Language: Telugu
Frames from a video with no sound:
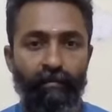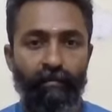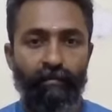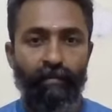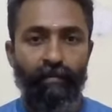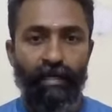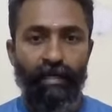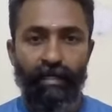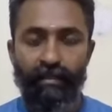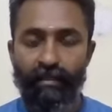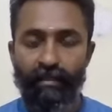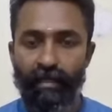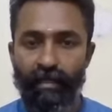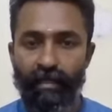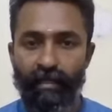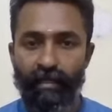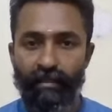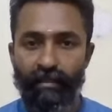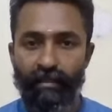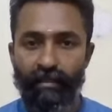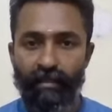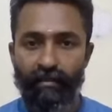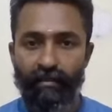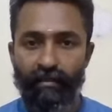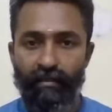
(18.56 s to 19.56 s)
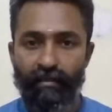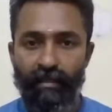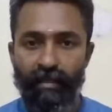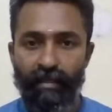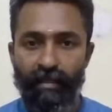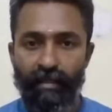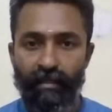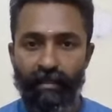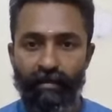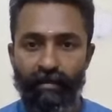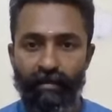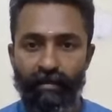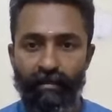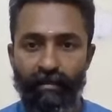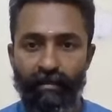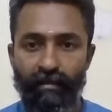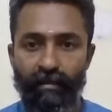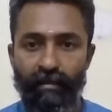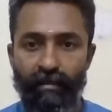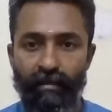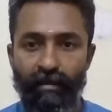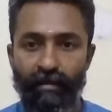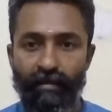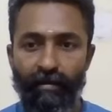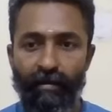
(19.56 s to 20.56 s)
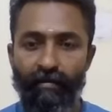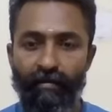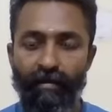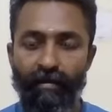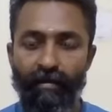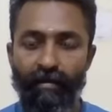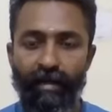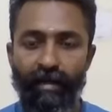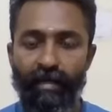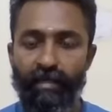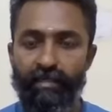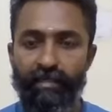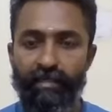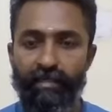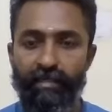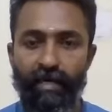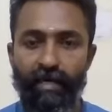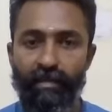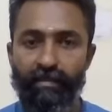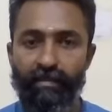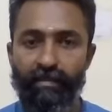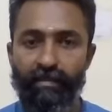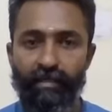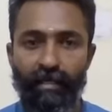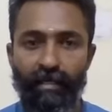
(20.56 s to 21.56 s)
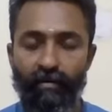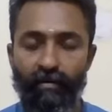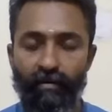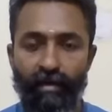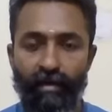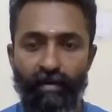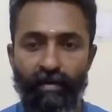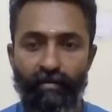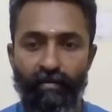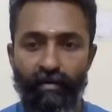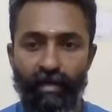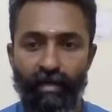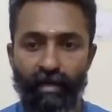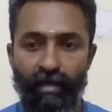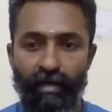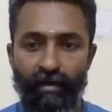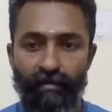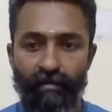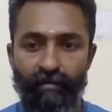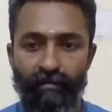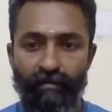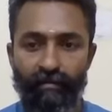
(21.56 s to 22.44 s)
మనందరికీ తెలుసు కదా ఎవరైనా స్నానం చేయకుండా ఉంటారా